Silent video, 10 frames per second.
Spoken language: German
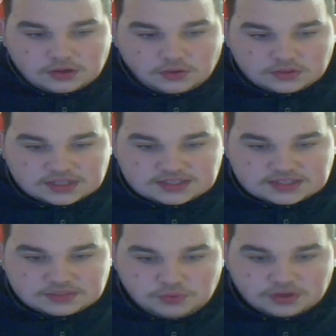Und das
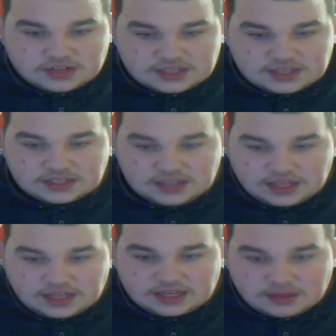ist wirklich
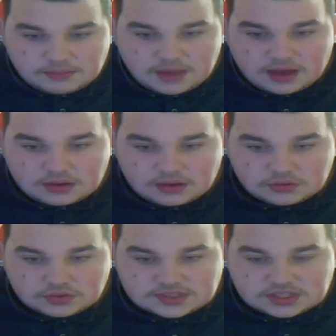nicht mehr
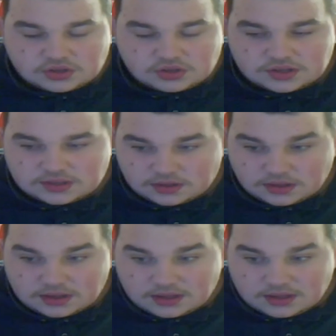lustig heute.
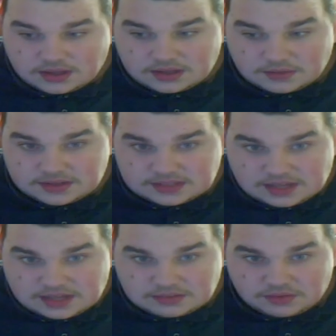Ich habe jetzt
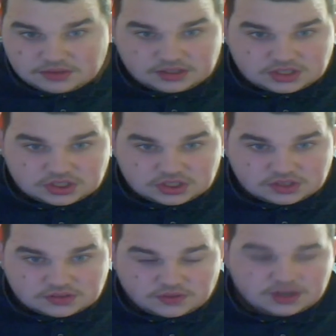langsam wirklich die Chance voll.